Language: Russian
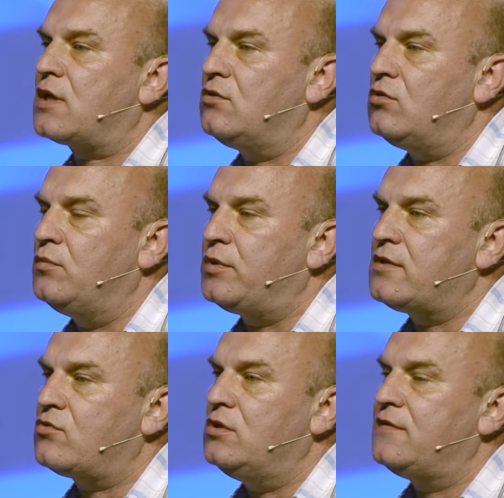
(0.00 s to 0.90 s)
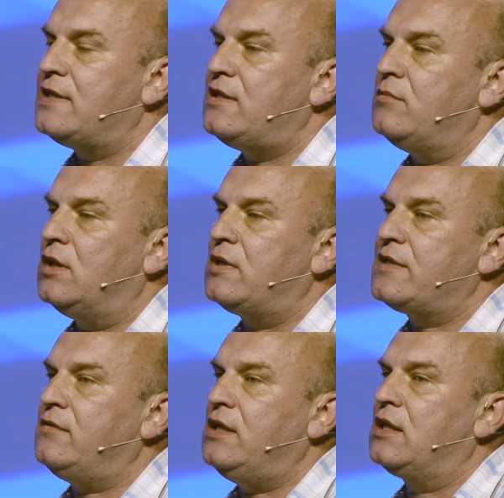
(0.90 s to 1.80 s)
который происходит в системе
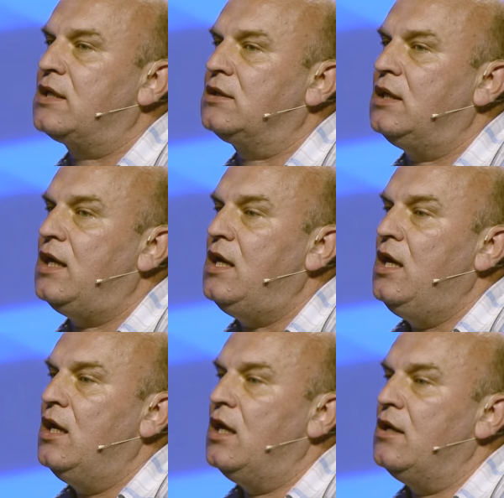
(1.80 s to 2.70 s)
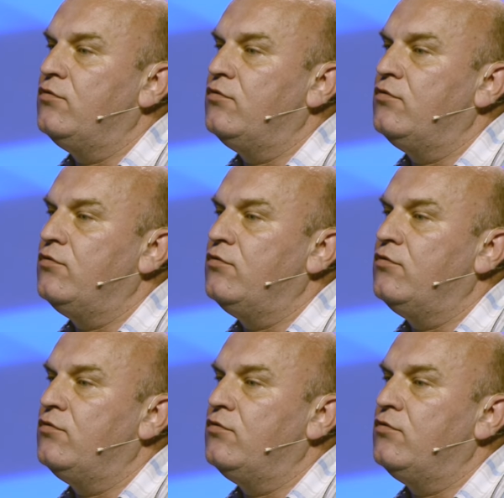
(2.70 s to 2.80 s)
образования, когда а,